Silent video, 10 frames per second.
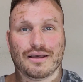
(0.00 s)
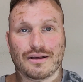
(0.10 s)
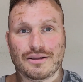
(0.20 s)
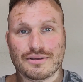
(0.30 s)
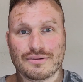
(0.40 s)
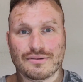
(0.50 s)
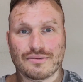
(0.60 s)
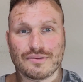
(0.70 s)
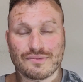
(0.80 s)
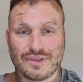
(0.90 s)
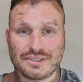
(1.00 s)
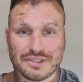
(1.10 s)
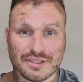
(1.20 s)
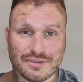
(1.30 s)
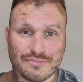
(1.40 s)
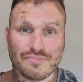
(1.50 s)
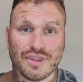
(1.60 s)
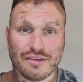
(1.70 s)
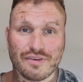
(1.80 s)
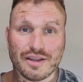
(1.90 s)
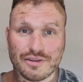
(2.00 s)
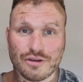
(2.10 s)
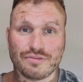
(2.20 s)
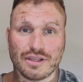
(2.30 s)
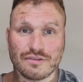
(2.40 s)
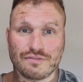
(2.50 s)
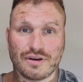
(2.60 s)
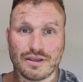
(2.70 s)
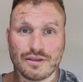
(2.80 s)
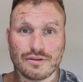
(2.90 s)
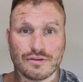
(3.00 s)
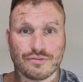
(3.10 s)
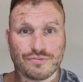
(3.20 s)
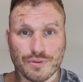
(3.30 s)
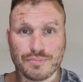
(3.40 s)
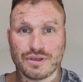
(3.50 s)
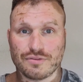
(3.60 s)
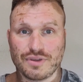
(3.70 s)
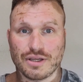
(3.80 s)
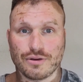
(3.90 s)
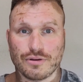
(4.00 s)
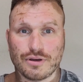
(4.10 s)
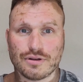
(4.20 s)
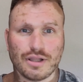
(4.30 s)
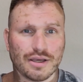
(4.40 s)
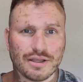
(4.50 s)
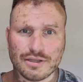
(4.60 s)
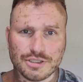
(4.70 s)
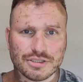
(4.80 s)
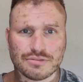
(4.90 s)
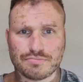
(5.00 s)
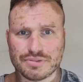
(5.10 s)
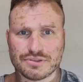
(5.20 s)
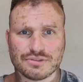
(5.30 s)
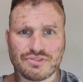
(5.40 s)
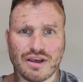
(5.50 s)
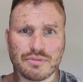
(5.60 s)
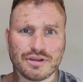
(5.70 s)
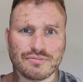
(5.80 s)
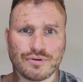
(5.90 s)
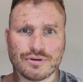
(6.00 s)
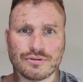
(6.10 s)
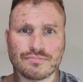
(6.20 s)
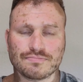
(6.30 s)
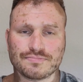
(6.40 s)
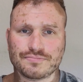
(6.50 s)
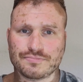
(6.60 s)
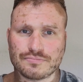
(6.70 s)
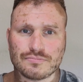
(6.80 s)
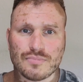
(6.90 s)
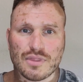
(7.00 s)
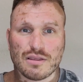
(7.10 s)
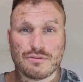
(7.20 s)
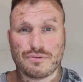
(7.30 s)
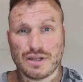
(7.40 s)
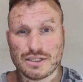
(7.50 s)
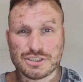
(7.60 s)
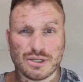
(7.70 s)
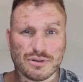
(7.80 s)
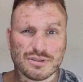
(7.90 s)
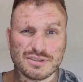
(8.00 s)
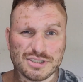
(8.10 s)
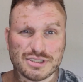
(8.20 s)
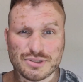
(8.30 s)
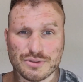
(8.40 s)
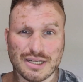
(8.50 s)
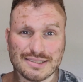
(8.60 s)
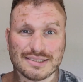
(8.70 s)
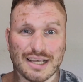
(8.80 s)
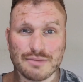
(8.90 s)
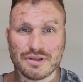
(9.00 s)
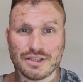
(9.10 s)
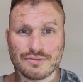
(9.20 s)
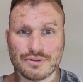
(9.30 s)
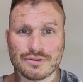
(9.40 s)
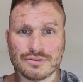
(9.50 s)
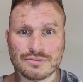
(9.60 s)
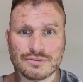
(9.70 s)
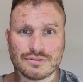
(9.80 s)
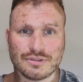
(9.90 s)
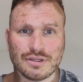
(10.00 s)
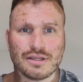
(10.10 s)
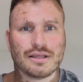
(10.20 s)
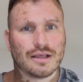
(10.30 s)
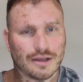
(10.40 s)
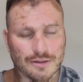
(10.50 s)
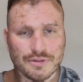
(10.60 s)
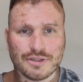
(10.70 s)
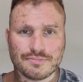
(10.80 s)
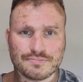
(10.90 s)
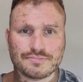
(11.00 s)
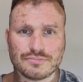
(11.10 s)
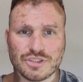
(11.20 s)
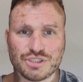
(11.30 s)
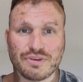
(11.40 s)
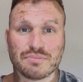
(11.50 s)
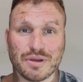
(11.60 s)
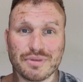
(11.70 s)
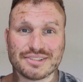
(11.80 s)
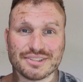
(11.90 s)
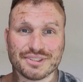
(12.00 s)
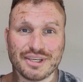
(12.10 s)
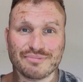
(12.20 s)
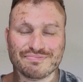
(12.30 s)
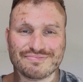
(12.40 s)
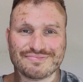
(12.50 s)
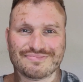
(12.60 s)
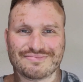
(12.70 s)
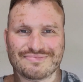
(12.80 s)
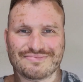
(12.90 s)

ja, und wie gesagt, ihr werdet auf jeden Fall von mir wieder hören. Leider nicht bis zu zweimal die Woche. Vielleicht auch nicht so ganz einmal die Woche. Aber ich werde mein Bestes geben.